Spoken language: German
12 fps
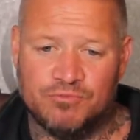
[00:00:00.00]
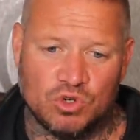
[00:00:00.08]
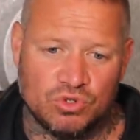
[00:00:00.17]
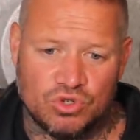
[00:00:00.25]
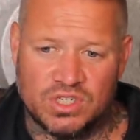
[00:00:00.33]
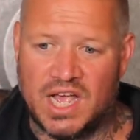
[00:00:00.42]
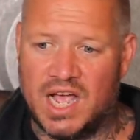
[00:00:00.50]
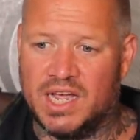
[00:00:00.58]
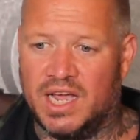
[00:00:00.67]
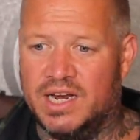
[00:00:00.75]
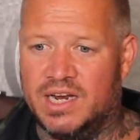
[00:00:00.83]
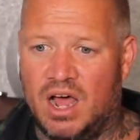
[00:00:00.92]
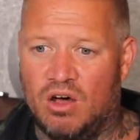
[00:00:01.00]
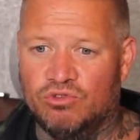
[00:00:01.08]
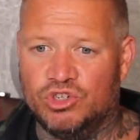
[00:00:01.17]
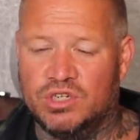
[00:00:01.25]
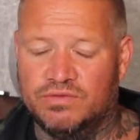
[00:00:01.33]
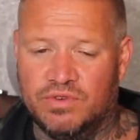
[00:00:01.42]
sozusagen einen
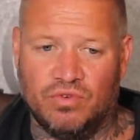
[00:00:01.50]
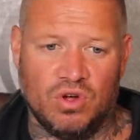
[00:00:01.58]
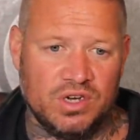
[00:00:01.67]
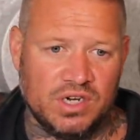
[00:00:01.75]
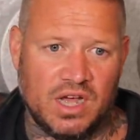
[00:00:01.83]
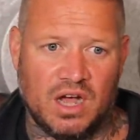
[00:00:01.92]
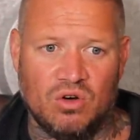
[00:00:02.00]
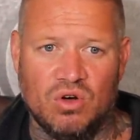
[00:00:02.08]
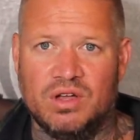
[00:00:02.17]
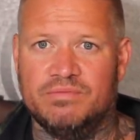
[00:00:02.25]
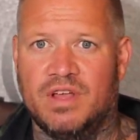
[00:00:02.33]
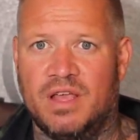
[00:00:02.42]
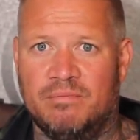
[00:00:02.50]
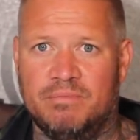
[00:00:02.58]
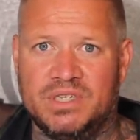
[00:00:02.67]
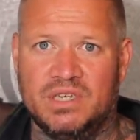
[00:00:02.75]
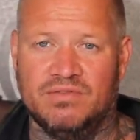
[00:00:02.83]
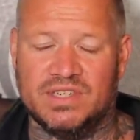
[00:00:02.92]
Aufstieg. Wir wollen auch äh,
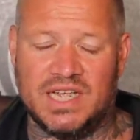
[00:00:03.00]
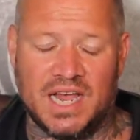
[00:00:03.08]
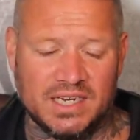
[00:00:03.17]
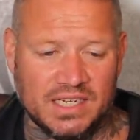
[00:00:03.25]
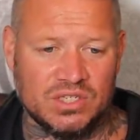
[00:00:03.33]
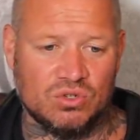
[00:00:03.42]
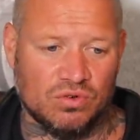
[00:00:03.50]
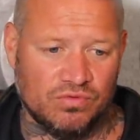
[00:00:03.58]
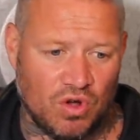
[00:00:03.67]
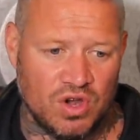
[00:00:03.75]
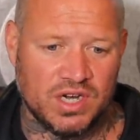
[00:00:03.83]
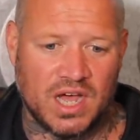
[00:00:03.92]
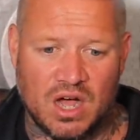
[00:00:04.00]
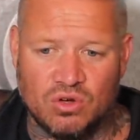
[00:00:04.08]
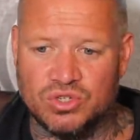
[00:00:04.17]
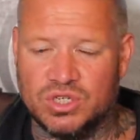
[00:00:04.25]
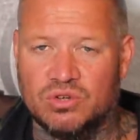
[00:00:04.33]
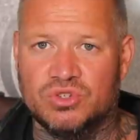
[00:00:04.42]
ein bisschen was anderes und wollen
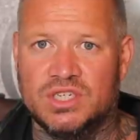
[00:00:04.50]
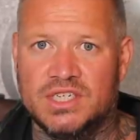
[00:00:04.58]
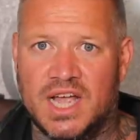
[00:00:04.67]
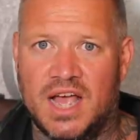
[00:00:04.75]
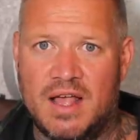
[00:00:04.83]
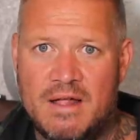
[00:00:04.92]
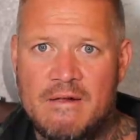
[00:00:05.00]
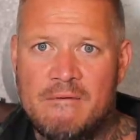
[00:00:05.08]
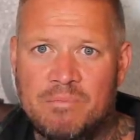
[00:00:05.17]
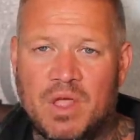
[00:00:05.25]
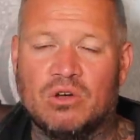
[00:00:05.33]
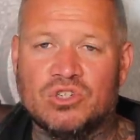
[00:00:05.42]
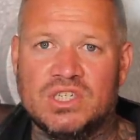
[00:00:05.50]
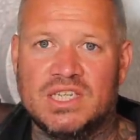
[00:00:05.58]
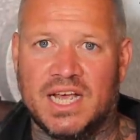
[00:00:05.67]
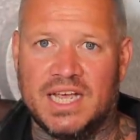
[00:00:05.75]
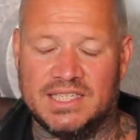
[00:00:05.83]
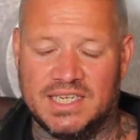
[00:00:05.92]
raus aus dieser aus
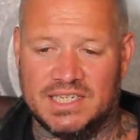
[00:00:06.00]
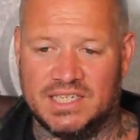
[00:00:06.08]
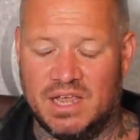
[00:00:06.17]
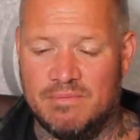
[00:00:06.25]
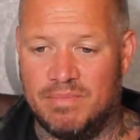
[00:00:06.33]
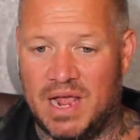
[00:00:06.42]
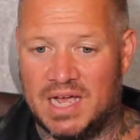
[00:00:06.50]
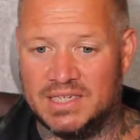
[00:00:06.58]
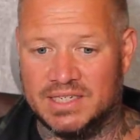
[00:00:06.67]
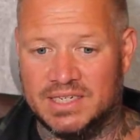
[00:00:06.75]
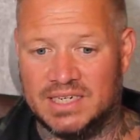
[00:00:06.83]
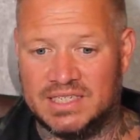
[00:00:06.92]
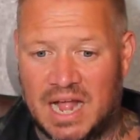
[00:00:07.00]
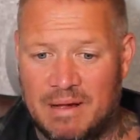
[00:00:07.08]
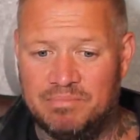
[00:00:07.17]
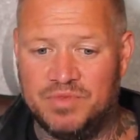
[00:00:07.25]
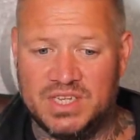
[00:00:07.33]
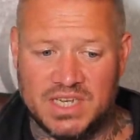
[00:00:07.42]
dieser rechtsextremen Blase. Das
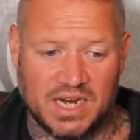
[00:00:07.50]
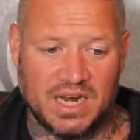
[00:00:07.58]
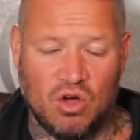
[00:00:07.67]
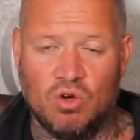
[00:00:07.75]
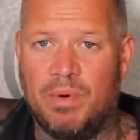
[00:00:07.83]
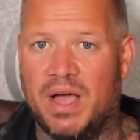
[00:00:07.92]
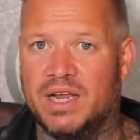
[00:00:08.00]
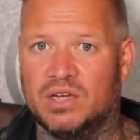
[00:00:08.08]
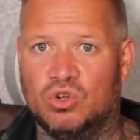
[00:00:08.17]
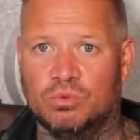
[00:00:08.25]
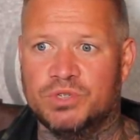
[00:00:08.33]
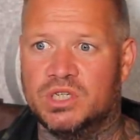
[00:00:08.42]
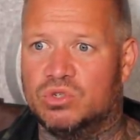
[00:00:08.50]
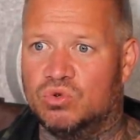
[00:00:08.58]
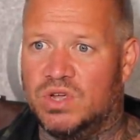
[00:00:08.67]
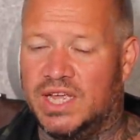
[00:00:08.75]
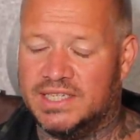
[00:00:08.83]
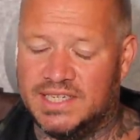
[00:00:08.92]
haben die dann auch bei einer
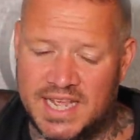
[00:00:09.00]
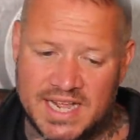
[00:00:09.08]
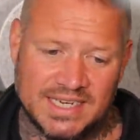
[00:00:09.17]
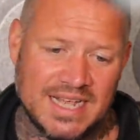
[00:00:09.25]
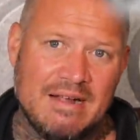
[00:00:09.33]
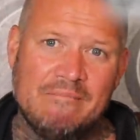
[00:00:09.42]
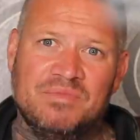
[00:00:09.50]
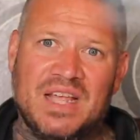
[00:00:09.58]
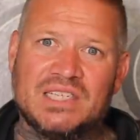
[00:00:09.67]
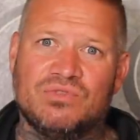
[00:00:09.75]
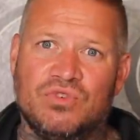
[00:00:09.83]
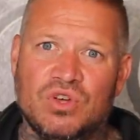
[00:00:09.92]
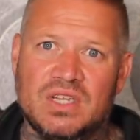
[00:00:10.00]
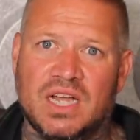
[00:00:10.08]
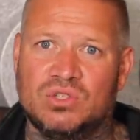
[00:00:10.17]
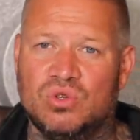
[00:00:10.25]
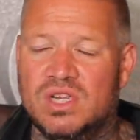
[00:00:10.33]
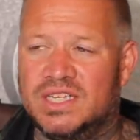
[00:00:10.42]
Clubsitzung erzählt. Das wird
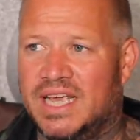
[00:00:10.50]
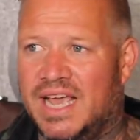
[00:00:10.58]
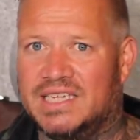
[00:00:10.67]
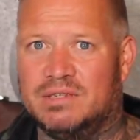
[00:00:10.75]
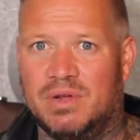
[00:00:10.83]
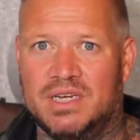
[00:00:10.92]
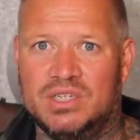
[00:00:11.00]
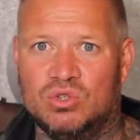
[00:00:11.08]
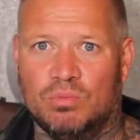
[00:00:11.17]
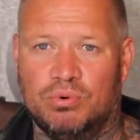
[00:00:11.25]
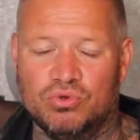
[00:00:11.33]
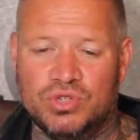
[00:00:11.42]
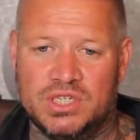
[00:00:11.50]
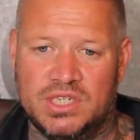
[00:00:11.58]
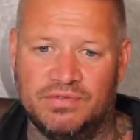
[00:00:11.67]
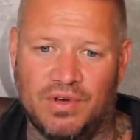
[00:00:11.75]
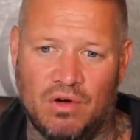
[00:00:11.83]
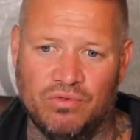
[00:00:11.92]
natürlich erstmal nicht so
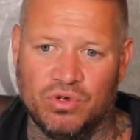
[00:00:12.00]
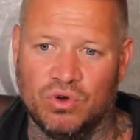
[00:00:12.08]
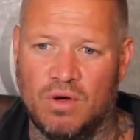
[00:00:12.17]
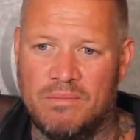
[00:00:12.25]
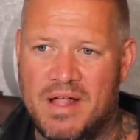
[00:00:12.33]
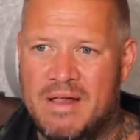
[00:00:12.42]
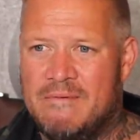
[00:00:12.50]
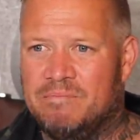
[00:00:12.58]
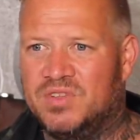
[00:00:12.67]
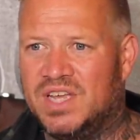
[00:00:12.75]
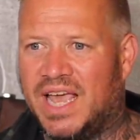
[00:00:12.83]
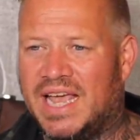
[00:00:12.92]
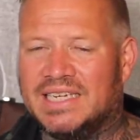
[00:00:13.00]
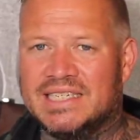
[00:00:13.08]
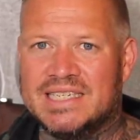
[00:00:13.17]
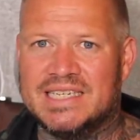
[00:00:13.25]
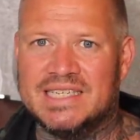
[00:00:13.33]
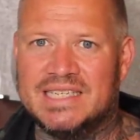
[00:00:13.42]
positiv aufgenommen direkt
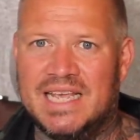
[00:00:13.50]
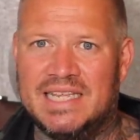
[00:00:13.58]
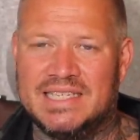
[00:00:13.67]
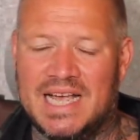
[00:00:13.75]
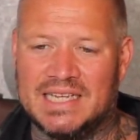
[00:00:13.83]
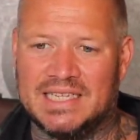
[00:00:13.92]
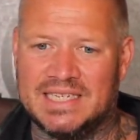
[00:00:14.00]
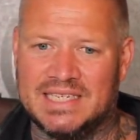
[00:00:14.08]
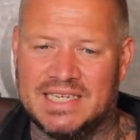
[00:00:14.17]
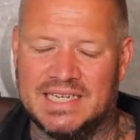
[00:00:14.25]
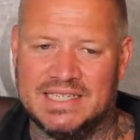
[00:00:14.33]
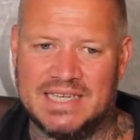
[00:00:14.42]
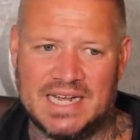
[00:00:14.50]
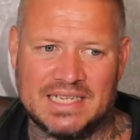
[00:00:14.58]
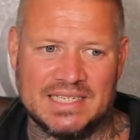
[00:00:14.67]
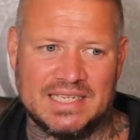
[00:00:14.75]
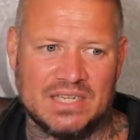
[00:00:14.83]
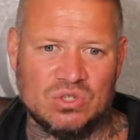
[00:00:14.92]
ins Gesicht sagt das,
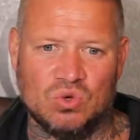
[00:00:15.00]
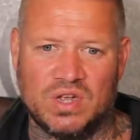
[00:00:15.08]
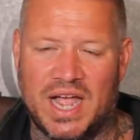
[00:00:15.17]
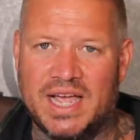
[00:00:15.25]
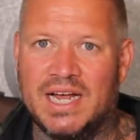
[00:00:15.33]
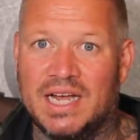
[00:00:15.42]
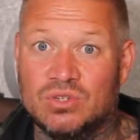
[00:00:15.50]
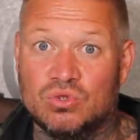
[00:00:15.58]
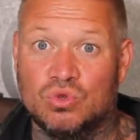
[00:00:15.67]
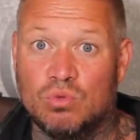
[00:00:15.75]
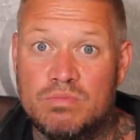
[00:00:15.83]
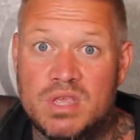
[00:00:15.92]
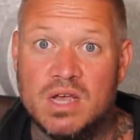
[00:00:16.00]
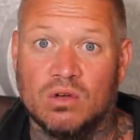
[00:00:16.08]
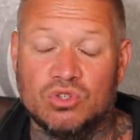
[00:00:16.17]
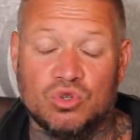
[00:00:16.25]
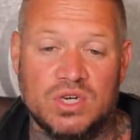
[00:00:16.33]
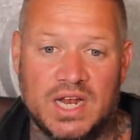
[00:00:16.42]
sagt das dann so keiner. Also zu
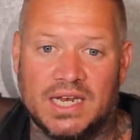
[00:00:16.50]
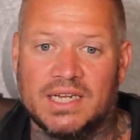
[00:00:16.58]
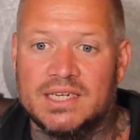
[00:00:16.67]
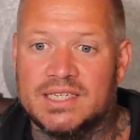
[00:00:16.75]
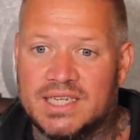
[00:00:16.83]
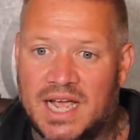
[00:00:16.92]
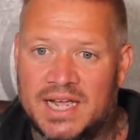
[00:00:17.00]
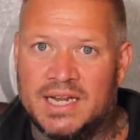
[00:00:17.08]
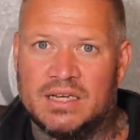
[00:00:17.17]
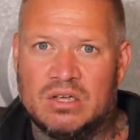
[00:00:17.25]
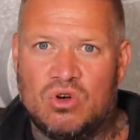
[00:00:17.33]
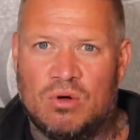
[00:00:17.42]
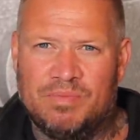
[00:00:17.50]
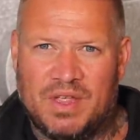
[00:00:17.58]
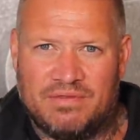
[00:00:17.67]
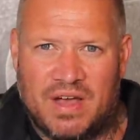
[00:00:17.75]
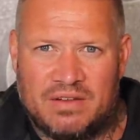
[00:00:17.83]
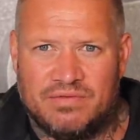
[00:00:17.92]
mir und zu den anderen ist keiner gekommen.
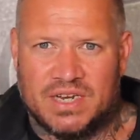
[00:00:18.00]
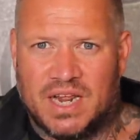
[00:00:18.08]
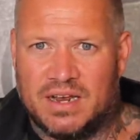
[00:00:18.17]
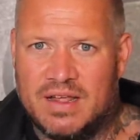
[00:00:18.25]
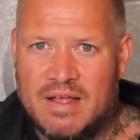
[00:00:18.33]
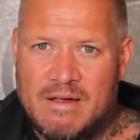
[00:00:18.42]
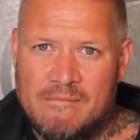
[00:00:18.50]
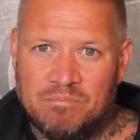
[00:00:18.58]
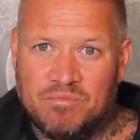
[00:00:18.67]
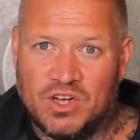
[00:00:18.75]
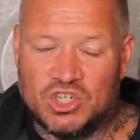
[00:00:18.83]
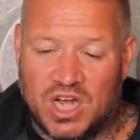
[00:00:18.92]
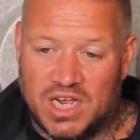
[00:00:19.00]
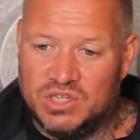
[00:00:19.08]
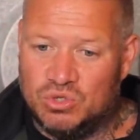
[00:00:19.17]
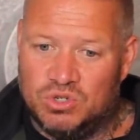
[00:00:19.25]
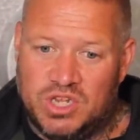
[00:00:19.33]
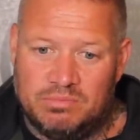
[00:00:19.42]
Da waren wir dann
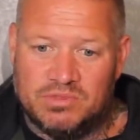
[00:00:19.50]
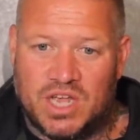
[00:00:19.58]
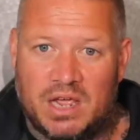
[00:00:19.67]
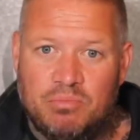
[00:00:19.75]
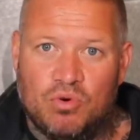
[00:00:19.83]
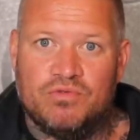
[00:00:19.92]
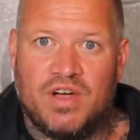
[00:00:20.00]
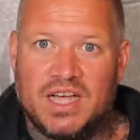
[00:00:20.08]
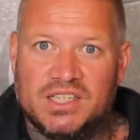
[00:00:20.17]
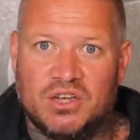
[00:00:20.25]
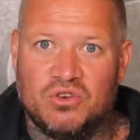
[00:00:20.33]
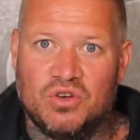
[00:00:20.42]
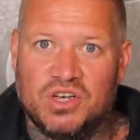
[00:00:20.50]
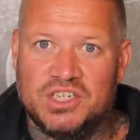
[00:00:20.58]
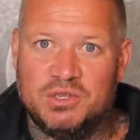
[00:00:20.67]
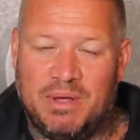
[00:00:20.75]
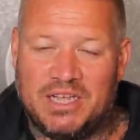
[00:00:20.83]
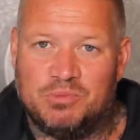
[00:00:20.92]
wahrscheinlich zu dem Zeitpunkt war ich dann noch
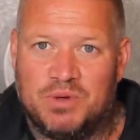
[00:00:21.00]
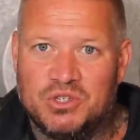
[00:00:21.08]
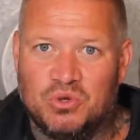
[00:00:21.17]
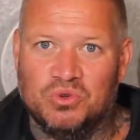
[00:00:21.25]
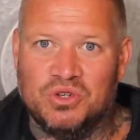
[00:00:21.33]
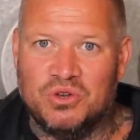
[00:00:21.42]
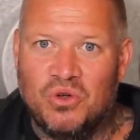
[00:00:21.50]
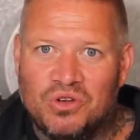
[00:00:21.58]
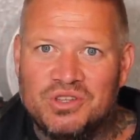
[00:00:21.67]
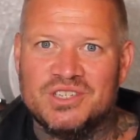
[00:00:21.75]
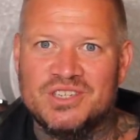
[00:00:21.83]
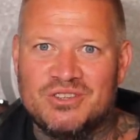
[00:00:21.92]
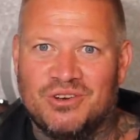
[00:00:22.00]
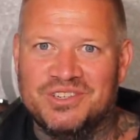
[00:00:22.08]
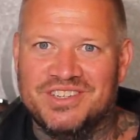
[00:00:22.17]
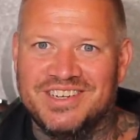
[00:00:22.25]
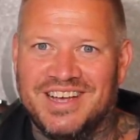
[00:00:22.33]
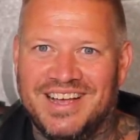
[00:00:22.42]
Respektsperson genug. Das ist
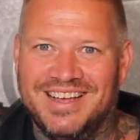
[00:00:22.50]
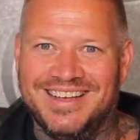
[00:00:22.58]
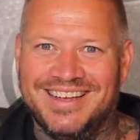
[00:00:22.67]
heute ja,